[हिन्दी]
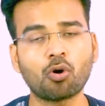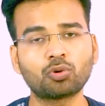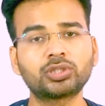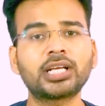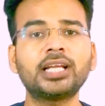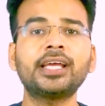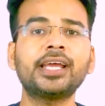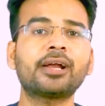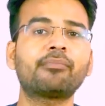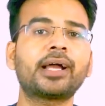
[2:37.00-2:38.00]
और उसके लिए
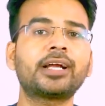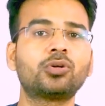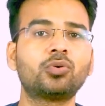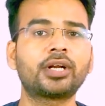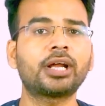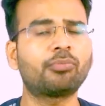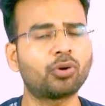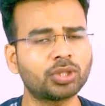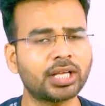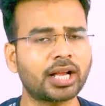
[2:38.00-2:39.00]
एक माइक ढूंढ रहे हैं
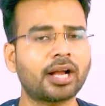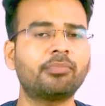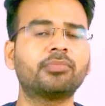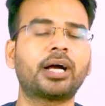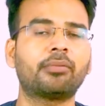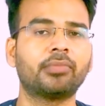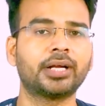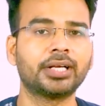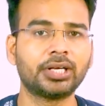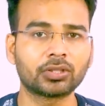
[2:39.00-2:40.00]
बहुत ही कम दाम में
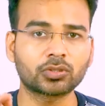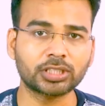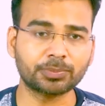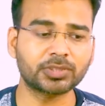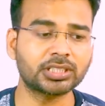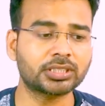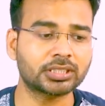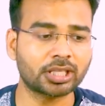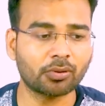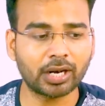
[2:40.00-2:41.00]
तो सबसे
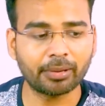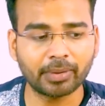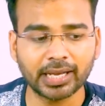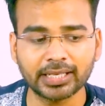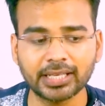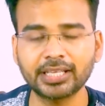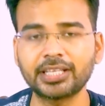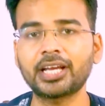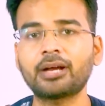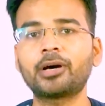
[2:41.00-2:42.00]
सस्ता वाला माइक है
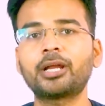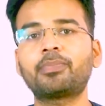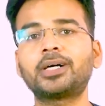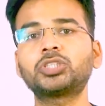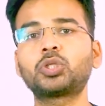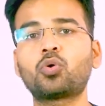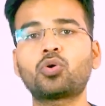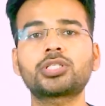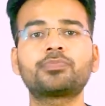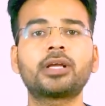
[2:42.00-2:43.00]
ये हमारे पास
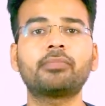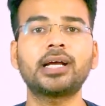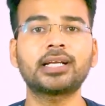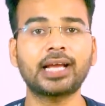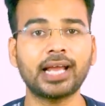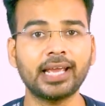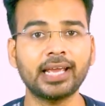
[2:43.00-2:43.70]
कॉस्मिक बाइट का